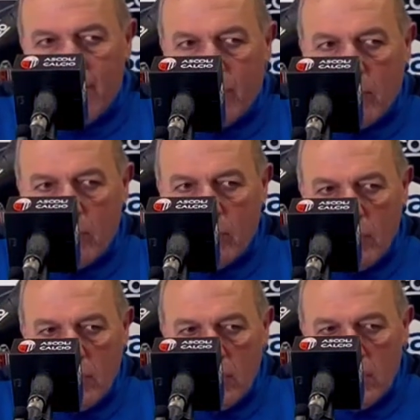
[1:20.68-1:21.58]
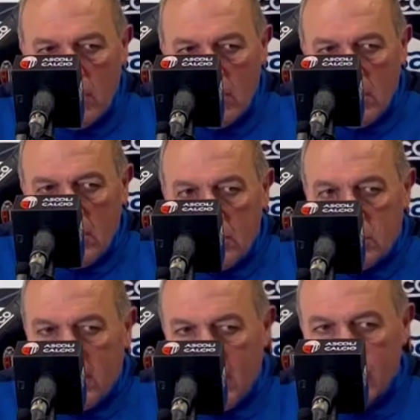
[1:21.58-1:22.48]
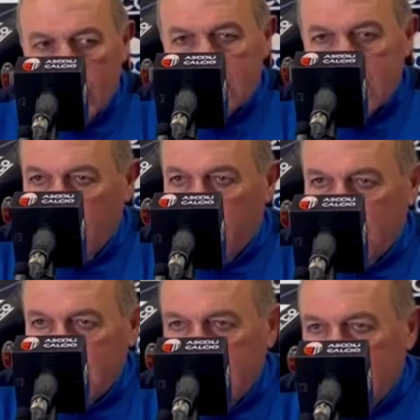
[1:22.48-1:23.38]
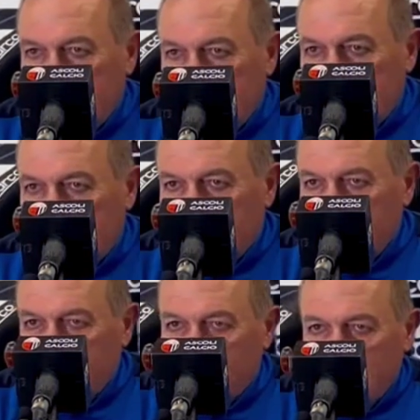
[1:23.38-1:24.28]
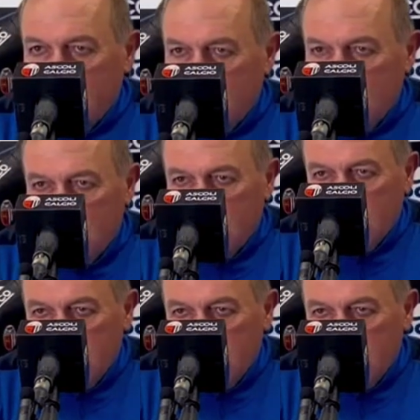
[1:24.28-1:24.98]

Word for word: campo, cercando di essere più presenti in tutte le situazioni,